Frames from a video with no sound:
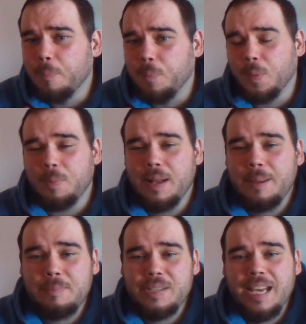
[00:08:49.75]

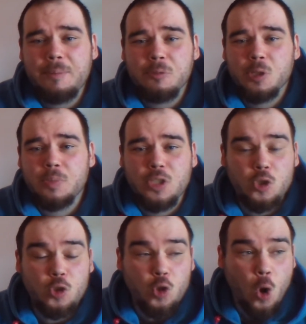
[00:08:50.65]
problemem jej może
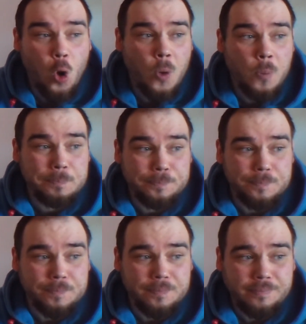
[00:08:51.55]
być to,
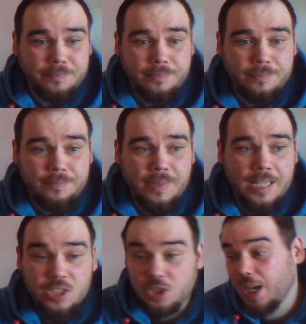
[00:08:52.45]

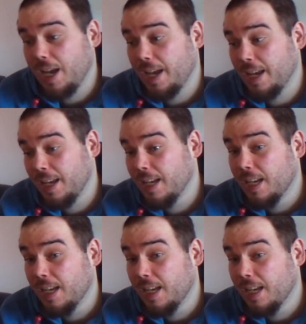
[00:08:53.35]
że